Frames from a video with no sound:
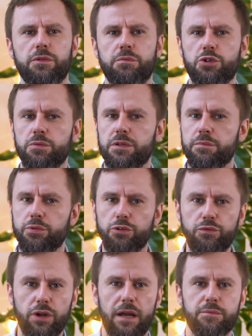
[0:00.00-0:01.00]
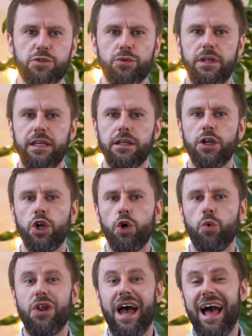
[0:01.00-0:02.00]
um eine bestimmte Prüfung abzulegen
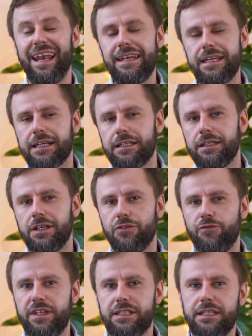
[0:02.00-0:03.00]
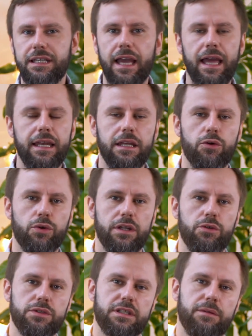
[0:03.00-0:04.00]
oder andere wichtige Änderungen
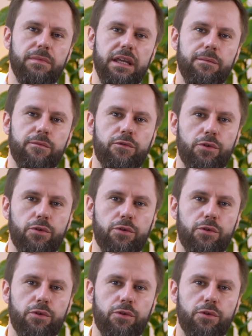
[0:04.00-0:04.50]
in unserem Leben